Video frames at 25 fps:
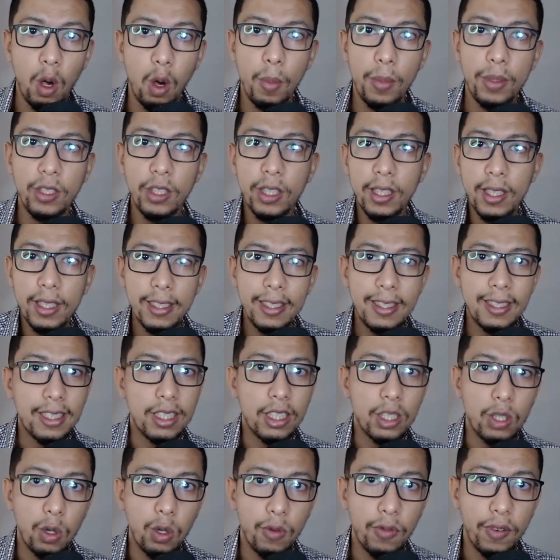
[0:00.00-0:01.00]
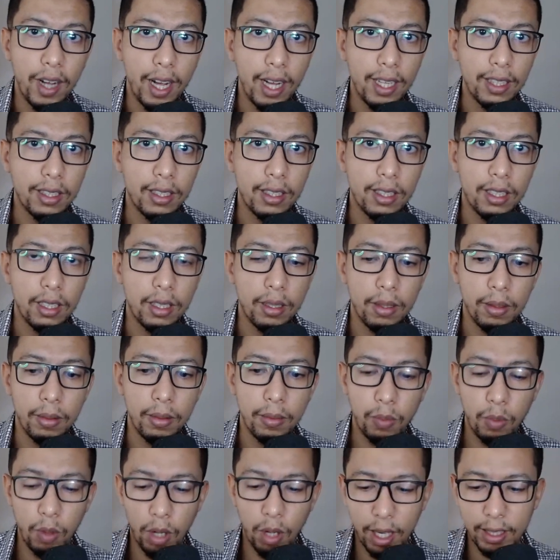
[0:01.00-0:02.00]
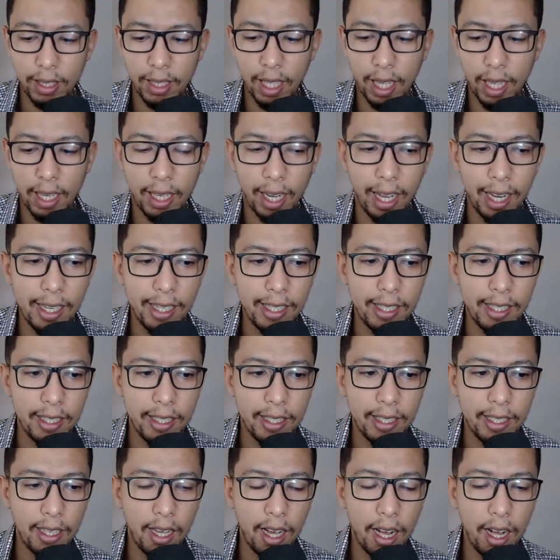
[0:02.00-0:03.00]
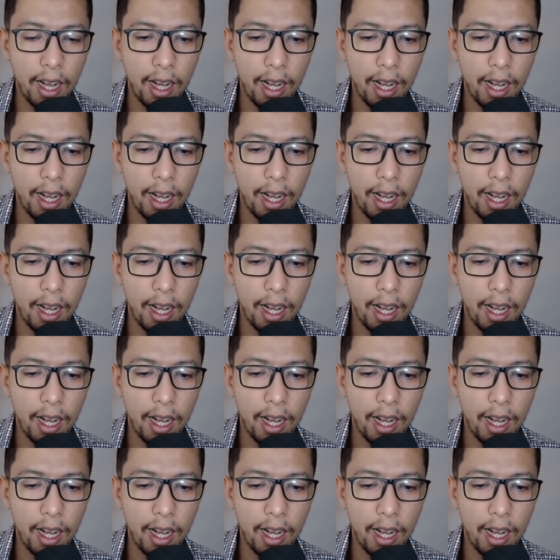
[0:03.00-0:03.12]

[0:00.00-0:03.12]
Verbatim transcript: وماشي كيتسجلوا فقط بواحد الطريقه اللي هي